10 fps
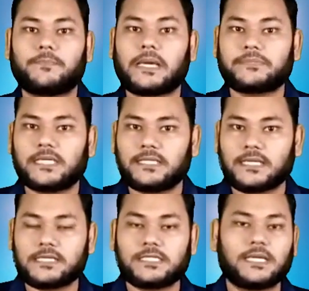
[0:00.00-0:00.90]

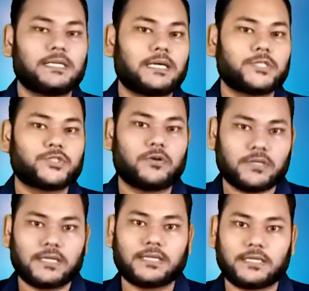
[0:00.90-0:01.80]
ব্যবসায়ীদেরকে সেখানকার
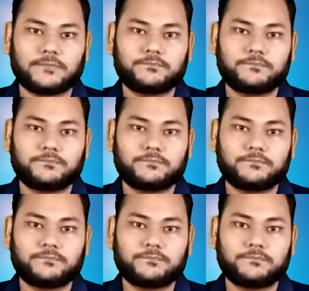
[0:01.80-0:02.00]
সরকারকে